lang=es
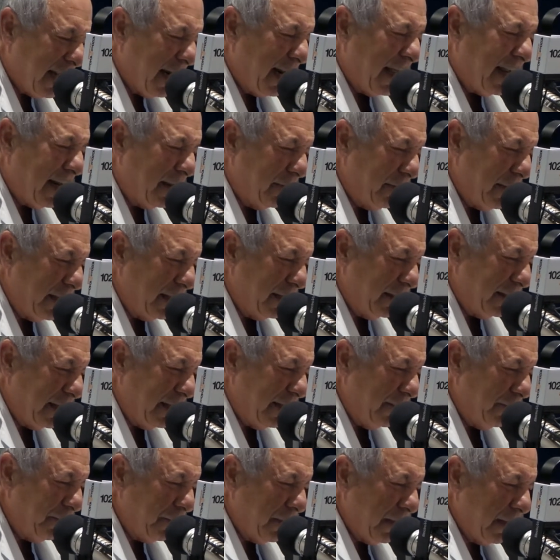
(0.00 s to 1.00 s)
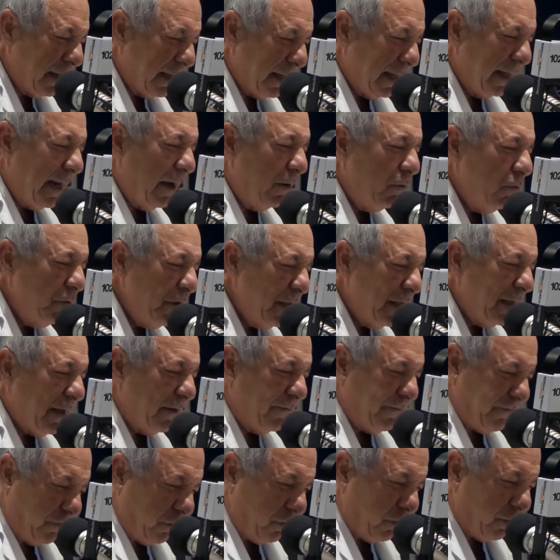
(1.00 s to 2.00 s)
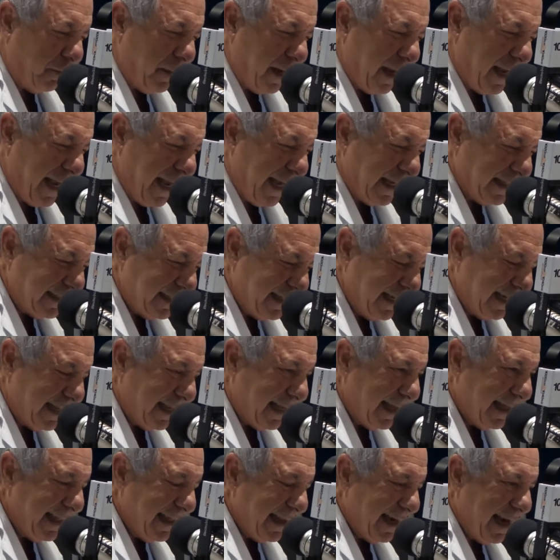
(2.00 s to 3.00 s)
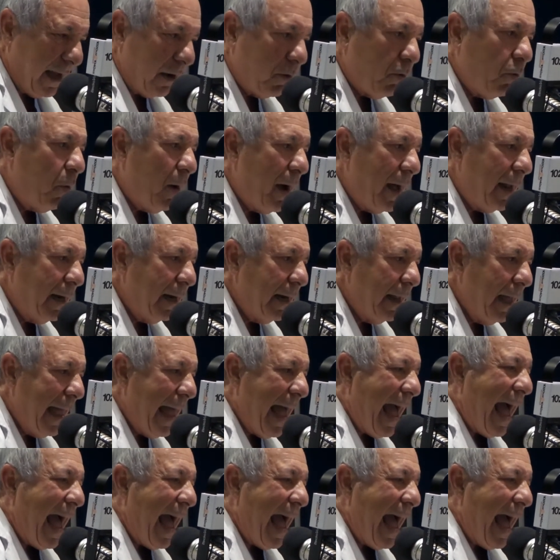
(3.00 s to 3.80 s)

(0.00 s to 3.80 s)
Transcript: claramente que la única forma acerca de la cual